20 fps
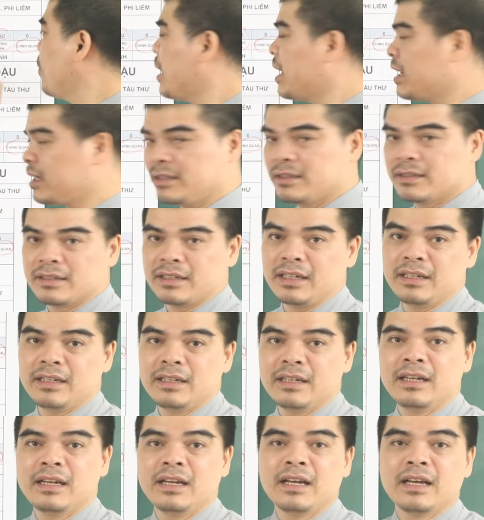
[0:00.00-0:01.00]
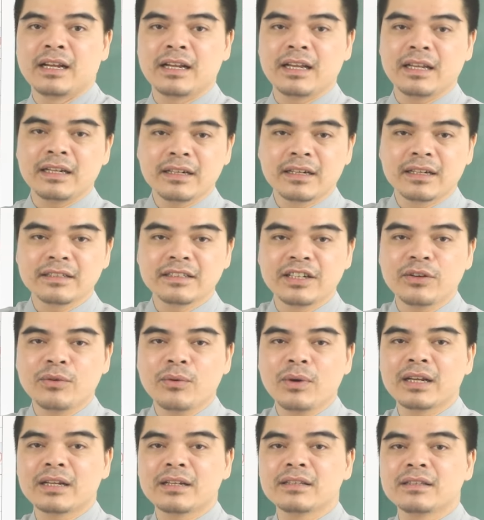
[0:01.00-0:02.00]
quan. Đấy, lại được cái chính
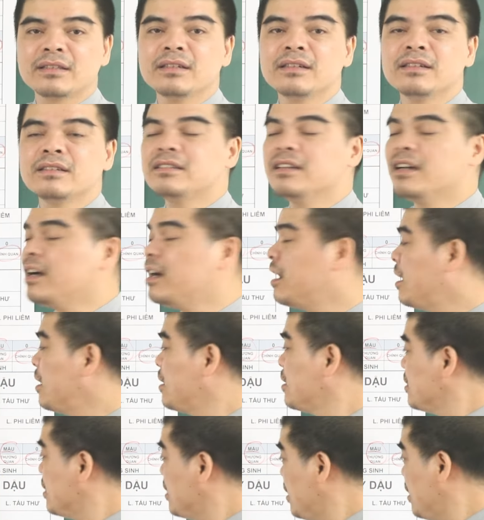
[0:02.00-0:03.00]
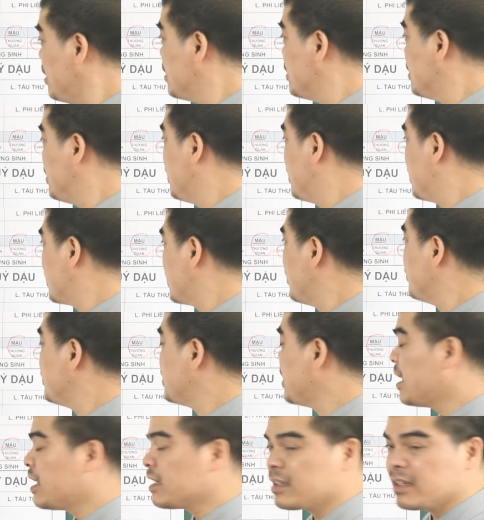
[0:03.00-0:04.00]
quan nó tương trợ nữa. Đâm
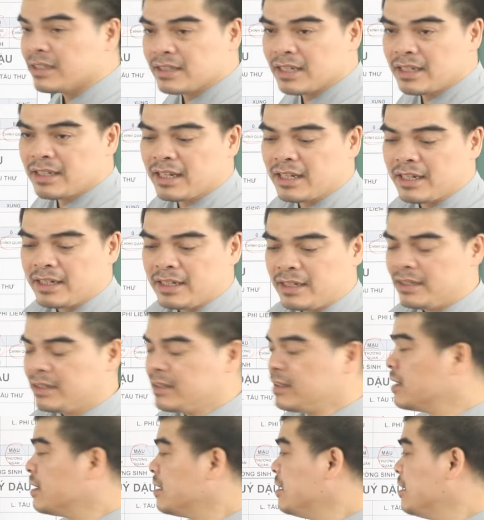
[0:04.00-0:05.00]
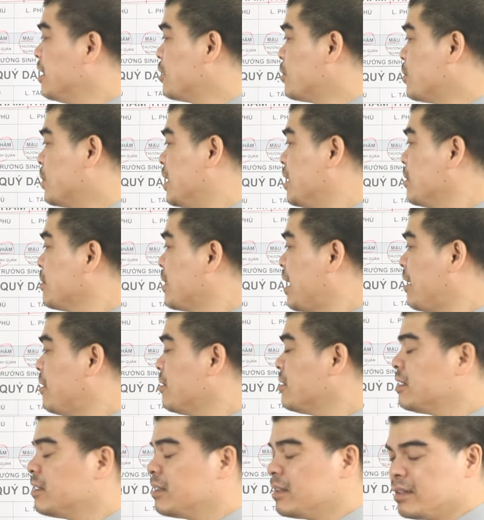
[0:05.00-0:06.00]
ra là thời gian này những người tuổi Đinh
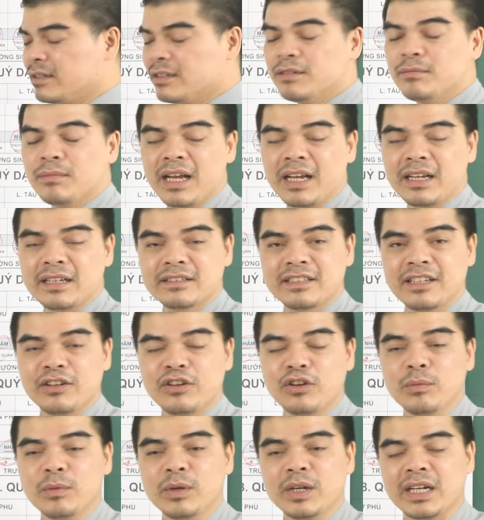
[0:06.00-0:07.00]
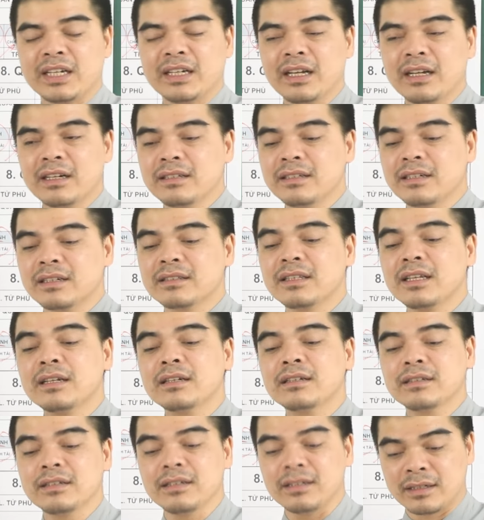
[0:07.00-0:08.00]
Mão nữ mạng sẽ có một cái năng lượng tích
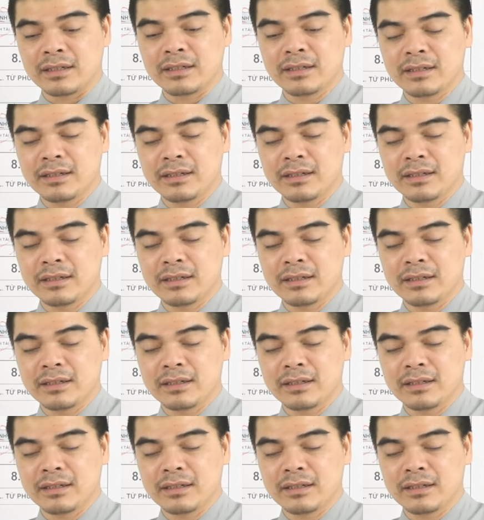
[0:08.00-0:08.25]
cực,